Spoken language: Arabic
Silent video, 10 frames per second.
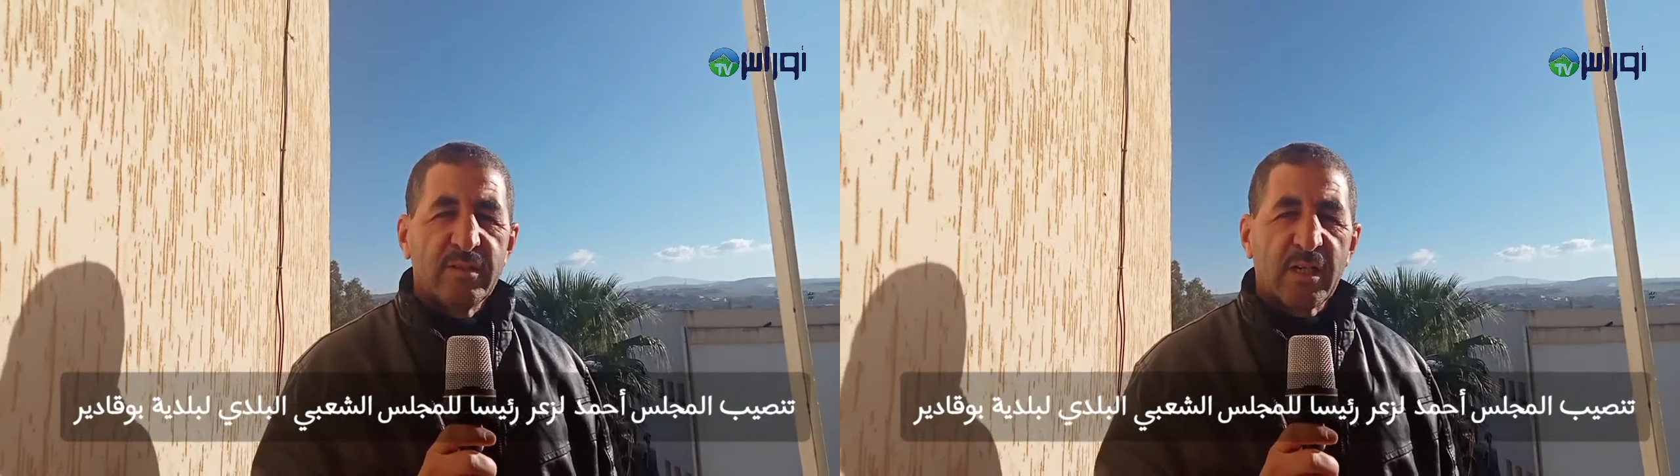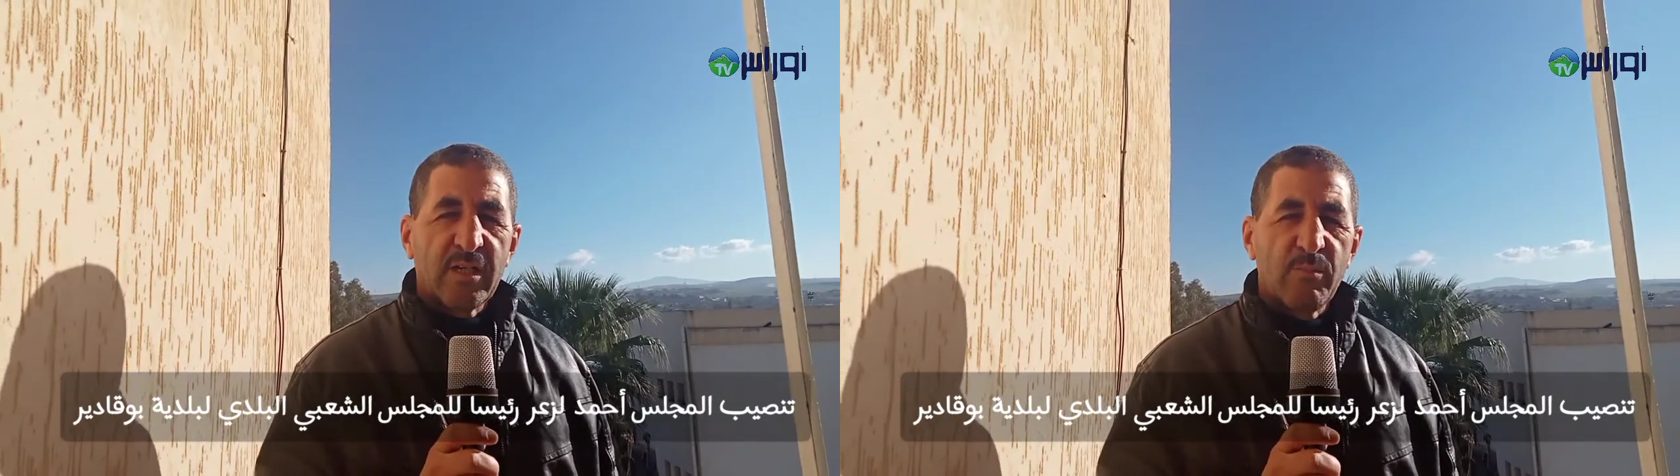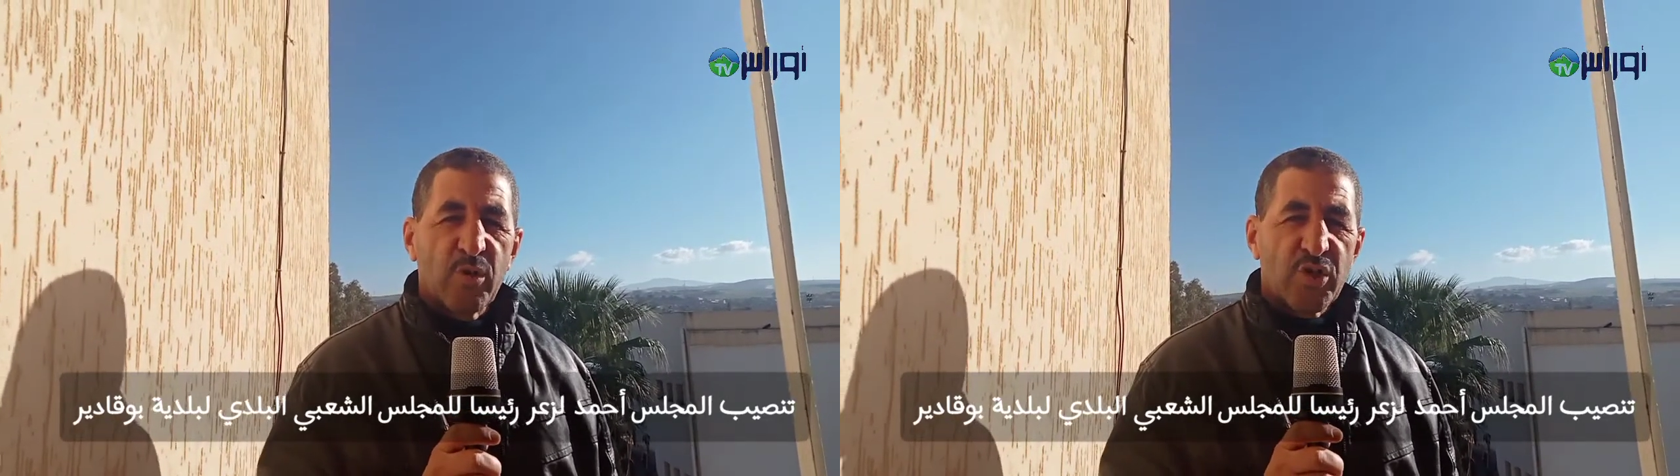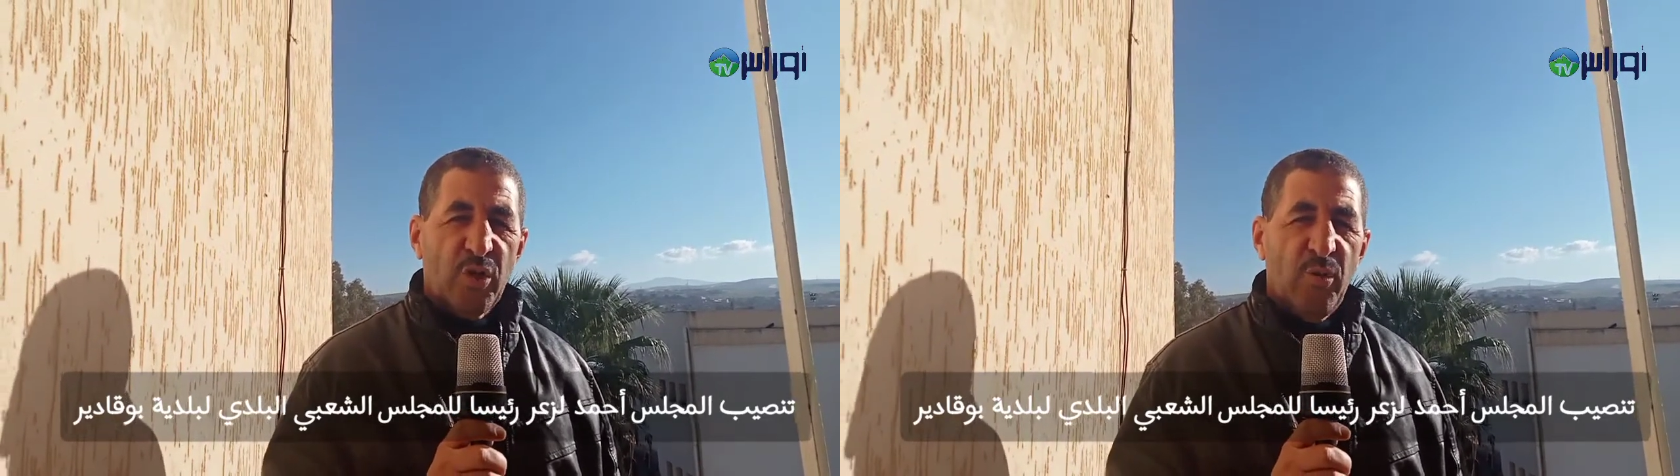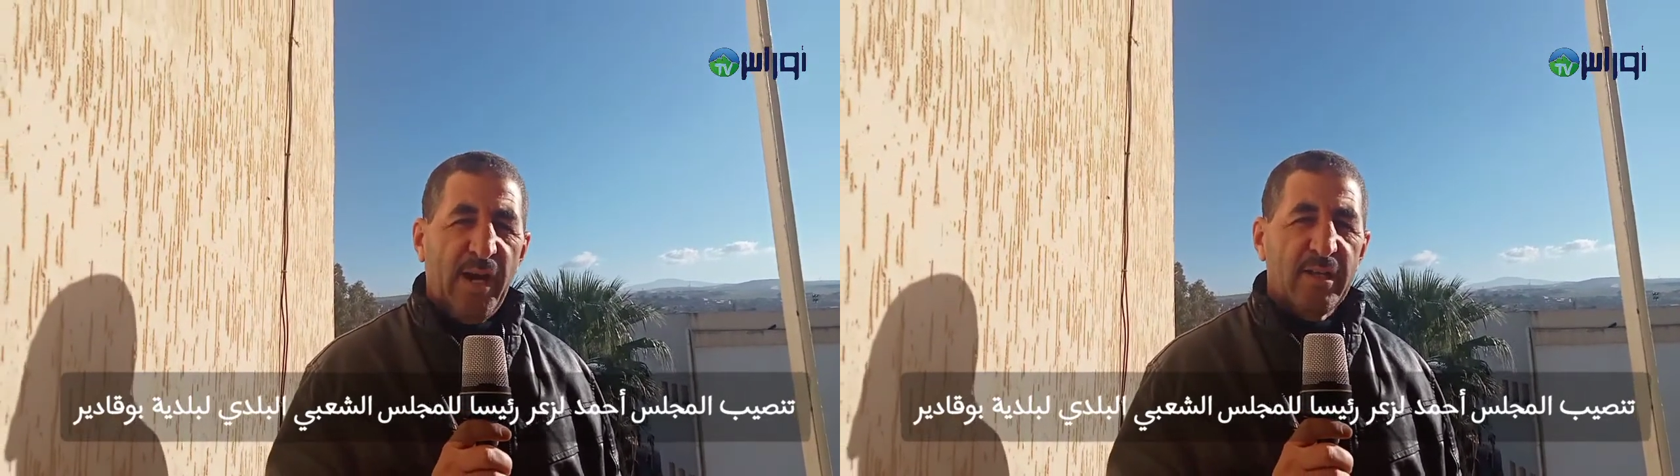تقديم
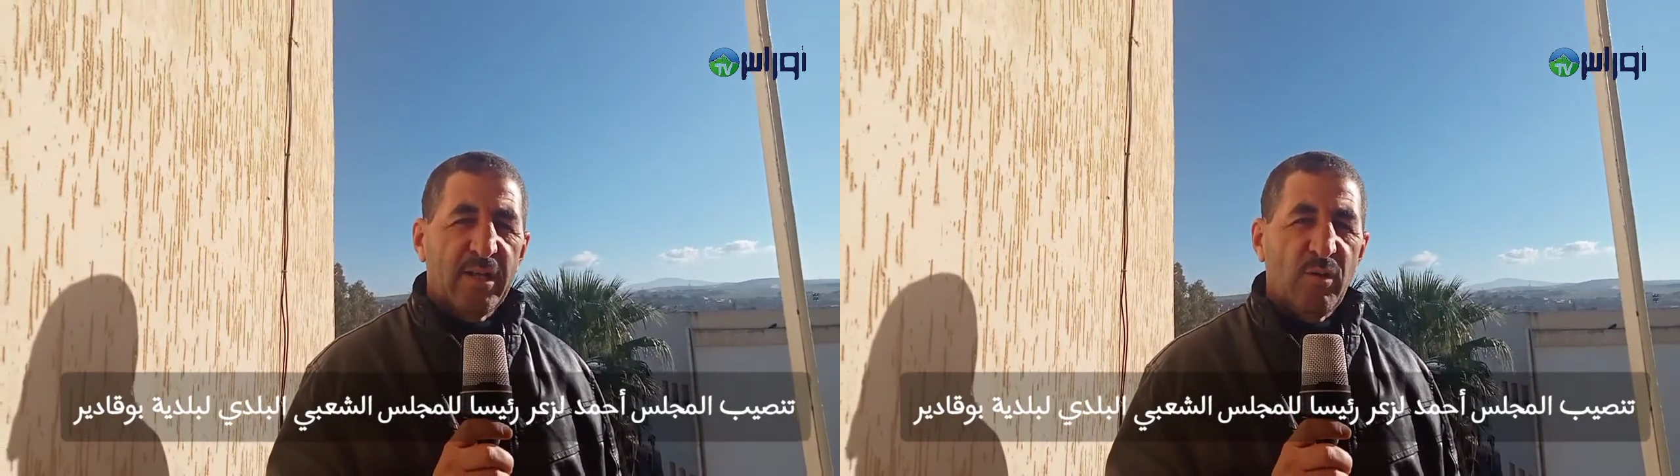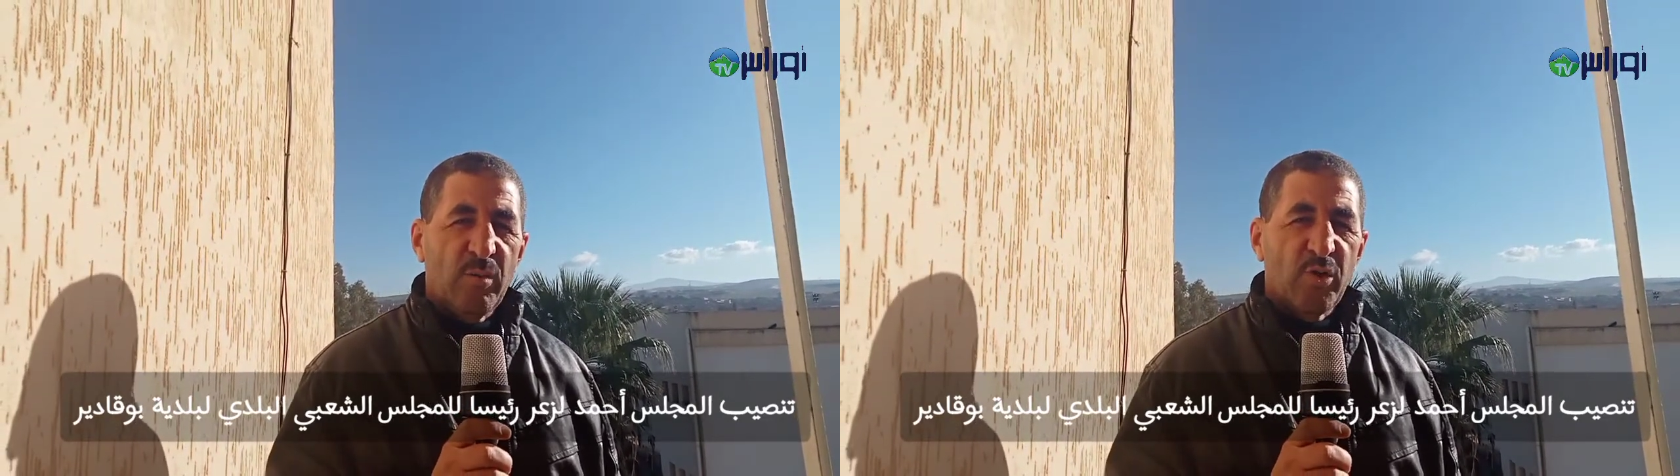مرشح واحد اللي هو